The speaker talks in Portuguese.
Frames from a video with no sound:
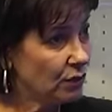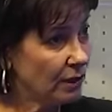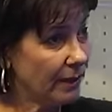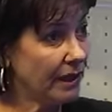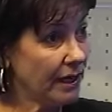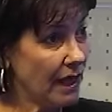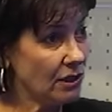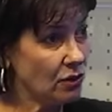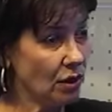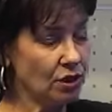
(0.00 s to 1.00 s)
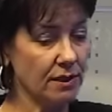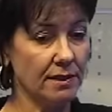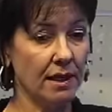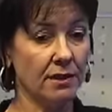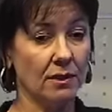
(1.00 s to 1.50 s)
para criar as lojas
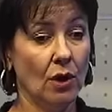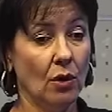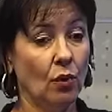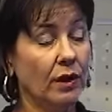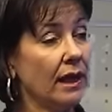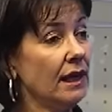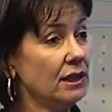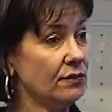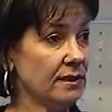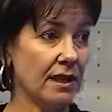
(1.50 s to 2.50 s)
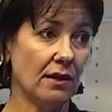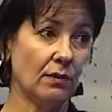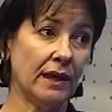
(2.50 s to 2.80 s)
deles. O que, que eles fizeram?